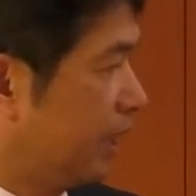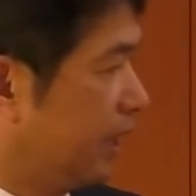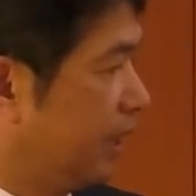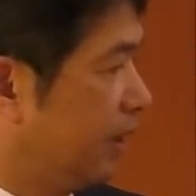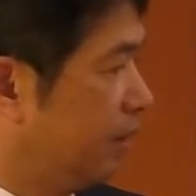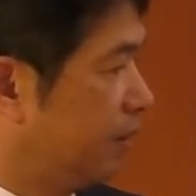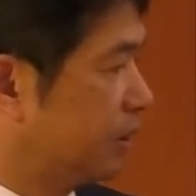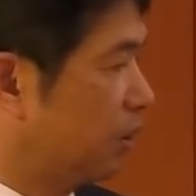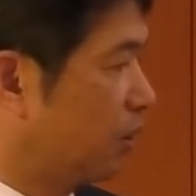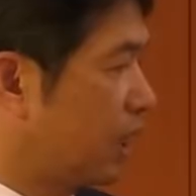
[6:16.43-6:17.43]
えーまあ、
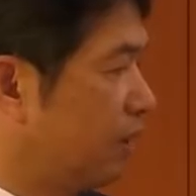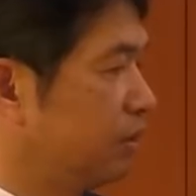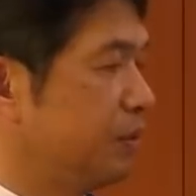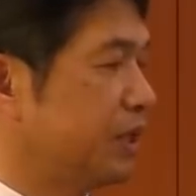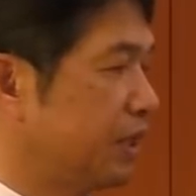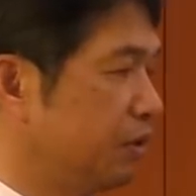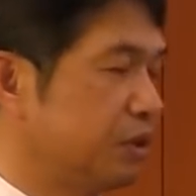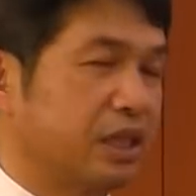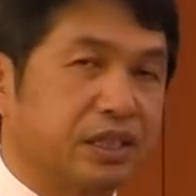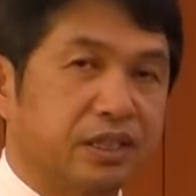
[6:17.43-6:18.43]
その他野波岬の
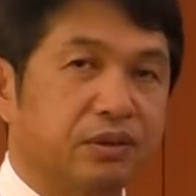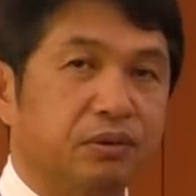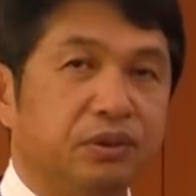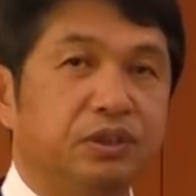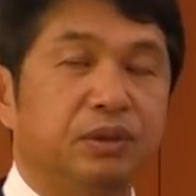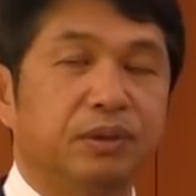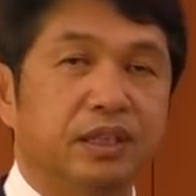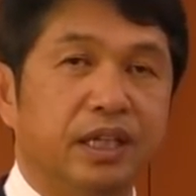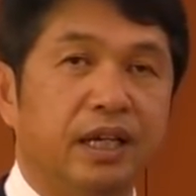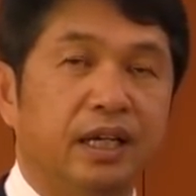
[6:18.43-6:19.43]
宿泊施設等についてもで
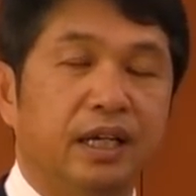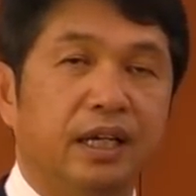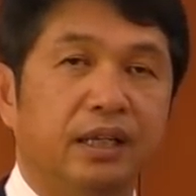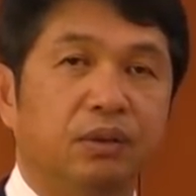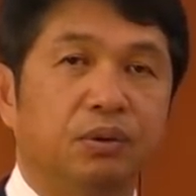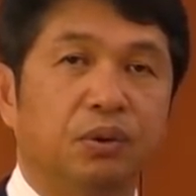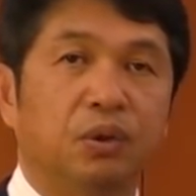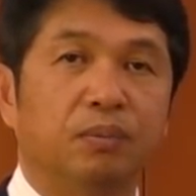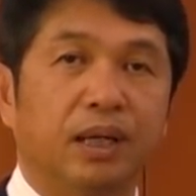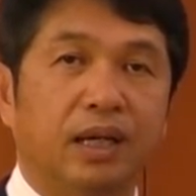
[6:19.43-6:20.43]
すね東京
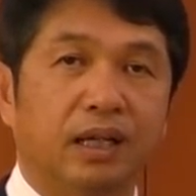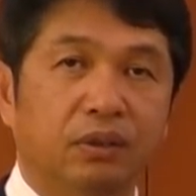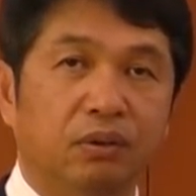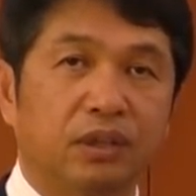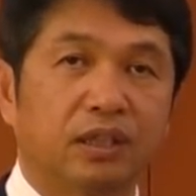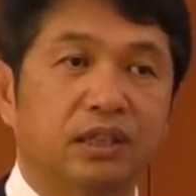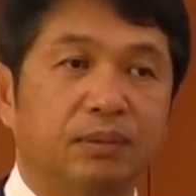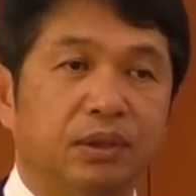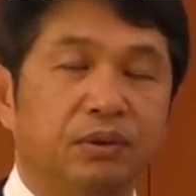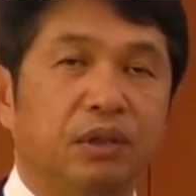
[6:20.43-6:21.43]
方面からのお客
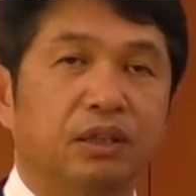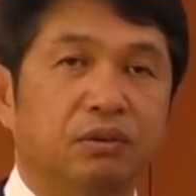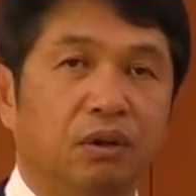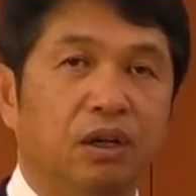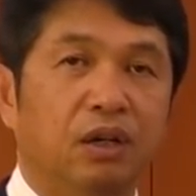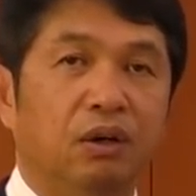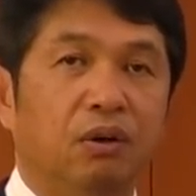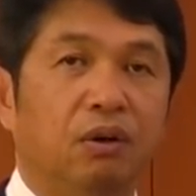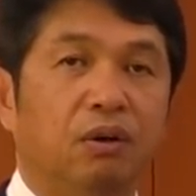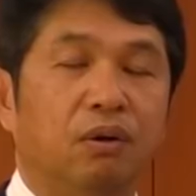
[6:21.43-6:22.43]
様の予約
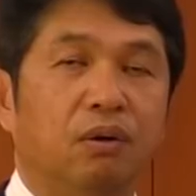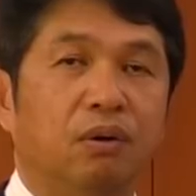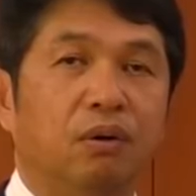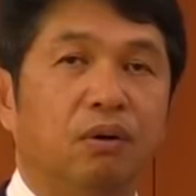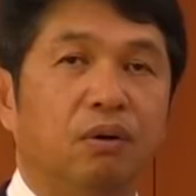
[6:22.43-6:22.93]
を